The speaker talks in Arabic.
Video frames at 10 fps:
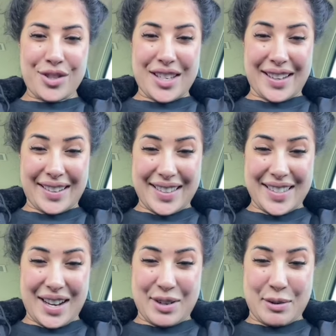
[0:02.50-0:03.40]
وزي
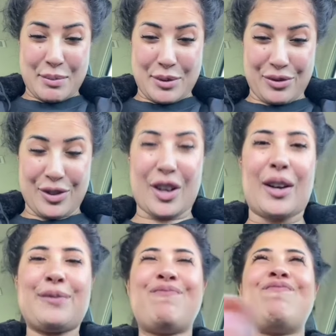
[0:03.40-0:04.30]
غليزيكم من
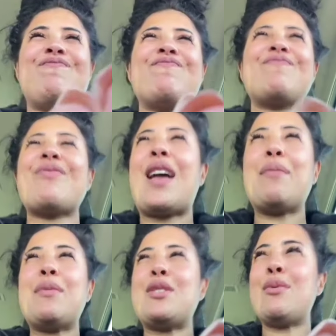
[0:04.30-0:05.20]
فخم
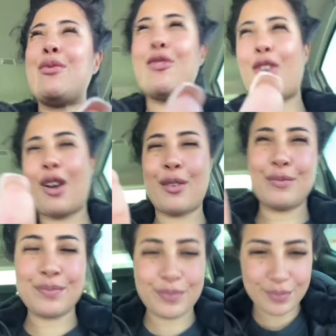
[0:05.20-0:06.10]
شو
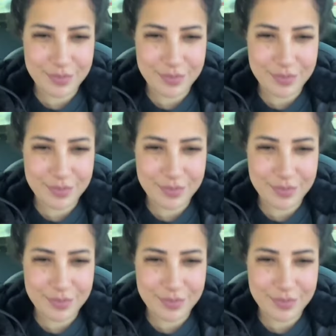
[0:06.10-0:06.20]
الفخم